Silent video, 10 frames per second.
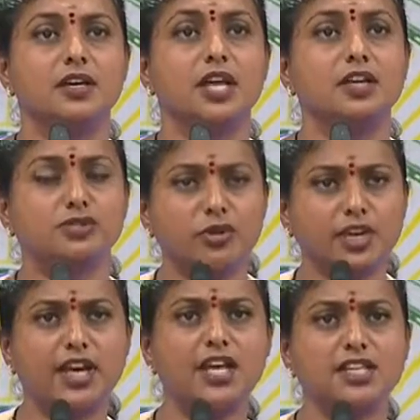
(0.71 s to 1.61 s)
నేను
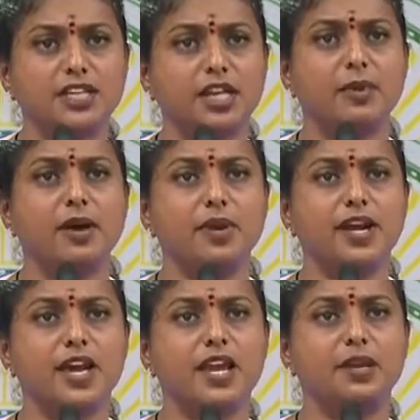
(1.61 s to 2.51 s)
సూటిగా చంద్రబాబు
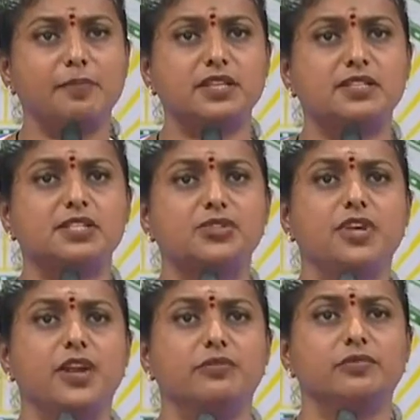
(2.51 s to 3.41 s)
నాయుడు గారిని
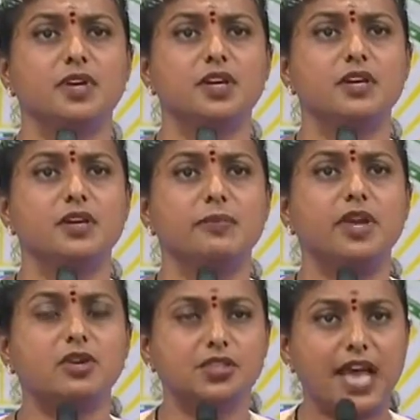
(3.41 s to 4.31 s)
ప్రశ్నిస్తున్నాను
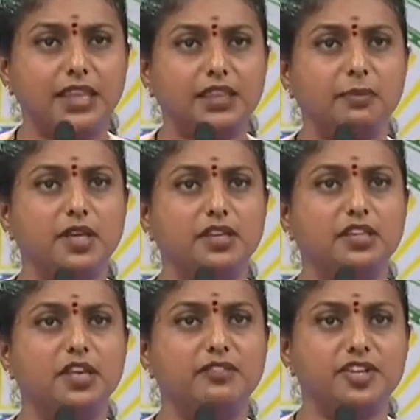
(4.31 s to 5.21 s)
మీకు శాంతి
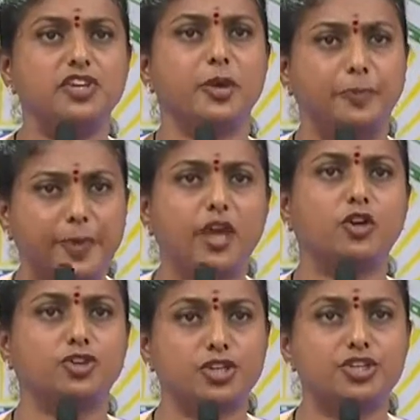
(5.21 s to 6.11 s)
భద్రతల విషయం ఇప్పుడే
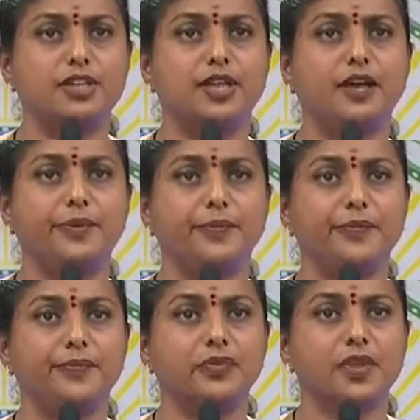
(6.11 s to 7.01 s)
గుర్తొచ్చిందా
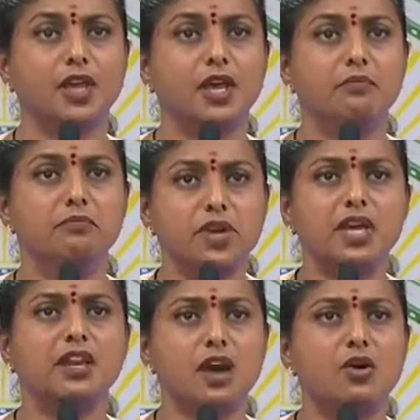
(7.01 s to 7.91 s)
మీ
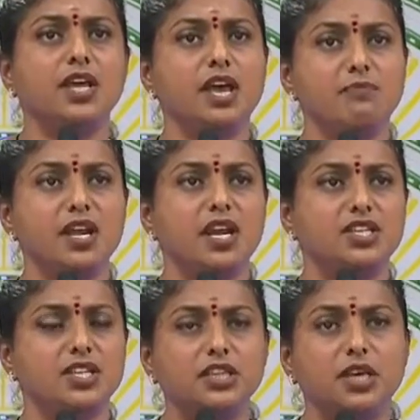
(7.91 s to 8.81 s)
రౌడీ ఎమ్మెల్యే
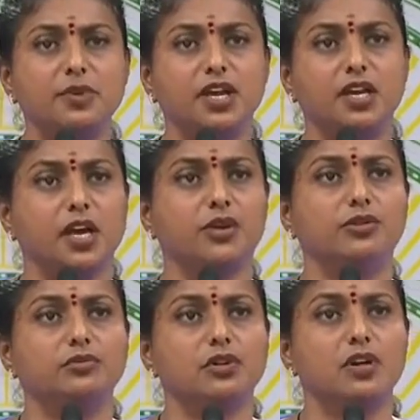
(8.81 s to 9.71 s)
చింతమనేని
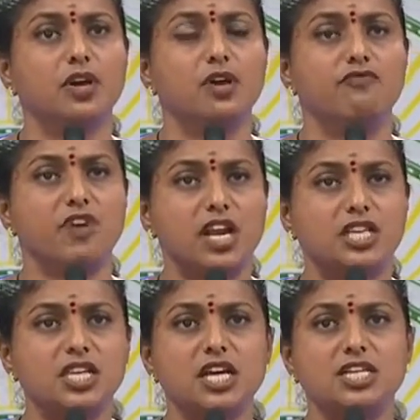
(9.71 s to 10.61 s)
గారు
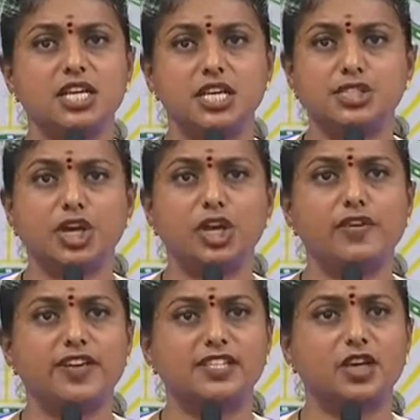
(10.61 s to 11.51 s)
వనజాక్షిని ఇసుకలో
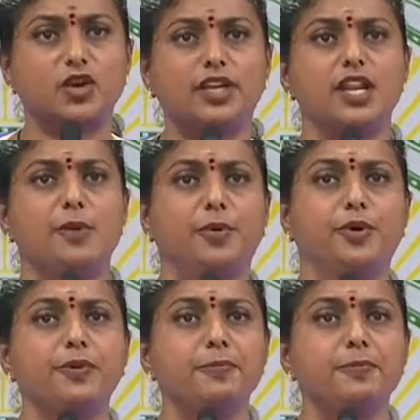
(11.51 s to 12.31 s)
వేసి కొట్టినప్పుడు